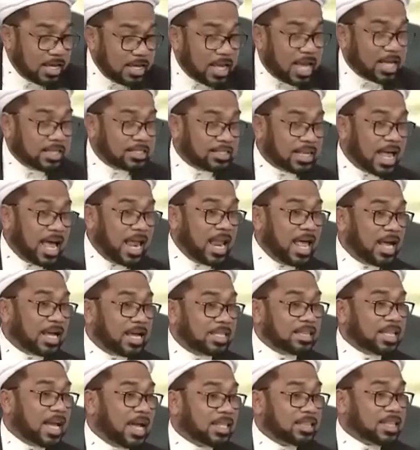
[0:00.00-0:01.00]
Yang salah
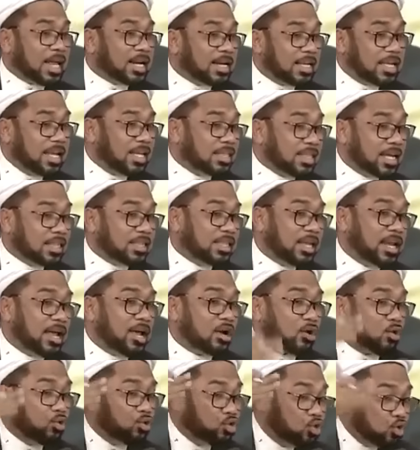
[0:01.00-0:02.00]
ketaatan kita
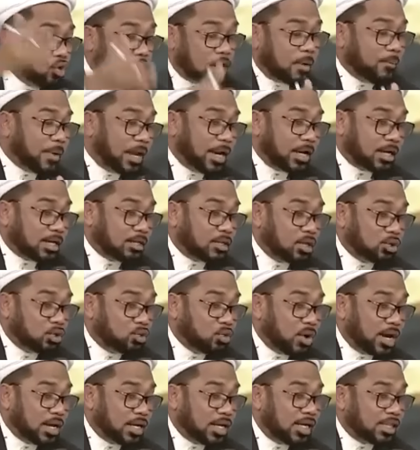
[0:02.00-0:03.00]
tidak rujuk kepada
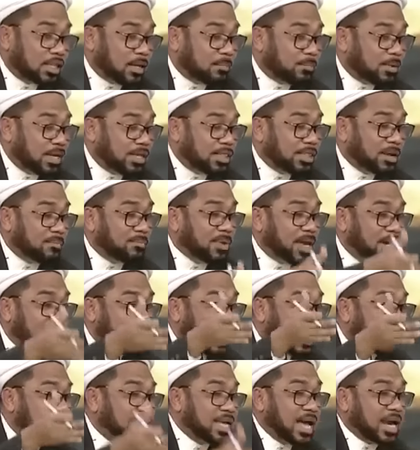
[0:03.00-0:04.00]
ketentuan kitab-kitab yang
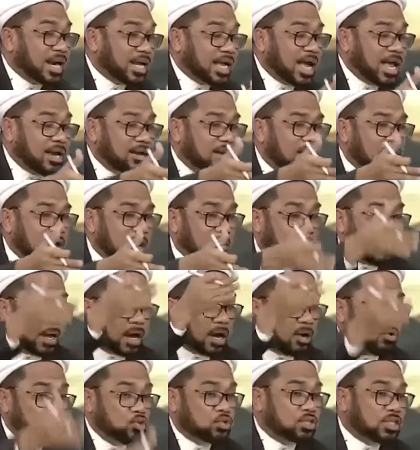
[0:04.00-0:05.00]
diajarkan
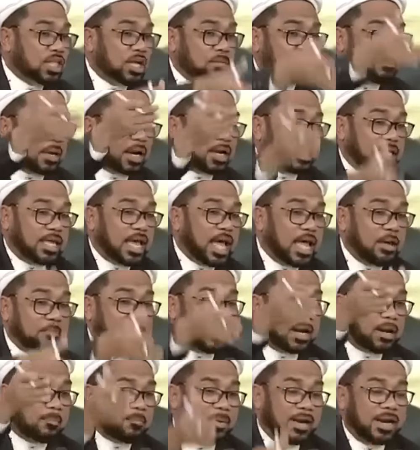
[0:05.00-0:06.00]
para ustadz, para kiai,
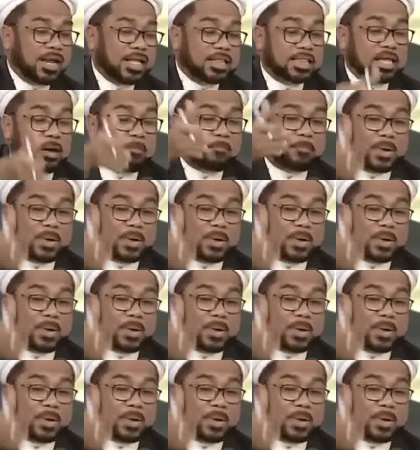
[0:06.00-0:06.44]
para pendeta,